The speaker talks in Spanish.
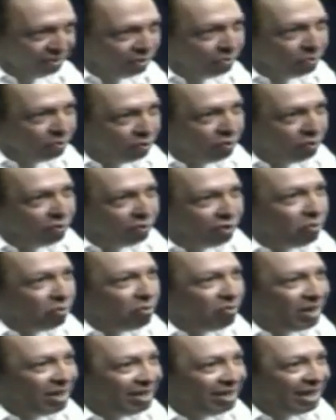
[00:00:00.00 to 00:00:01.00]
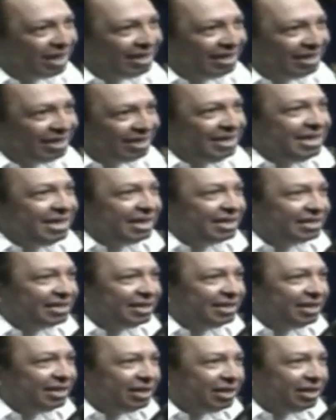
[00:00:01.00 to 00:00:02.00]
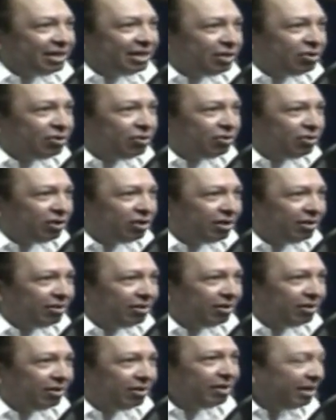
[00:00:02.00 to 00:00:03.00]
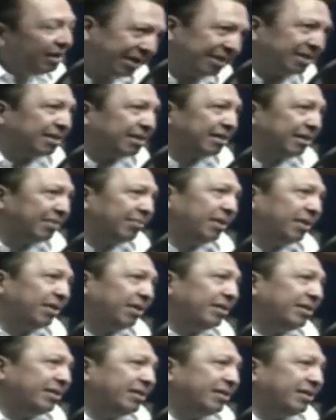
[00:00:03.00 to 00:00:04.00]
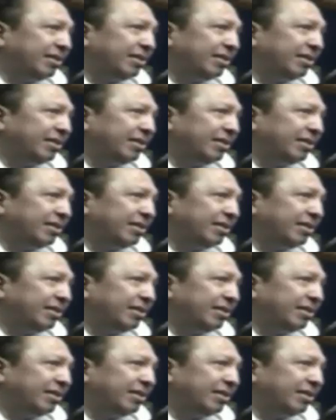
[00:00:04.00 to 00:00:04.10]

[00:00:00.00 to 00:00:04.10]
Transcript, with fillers: cómo, va a delinearse. Los polos. Exactamente.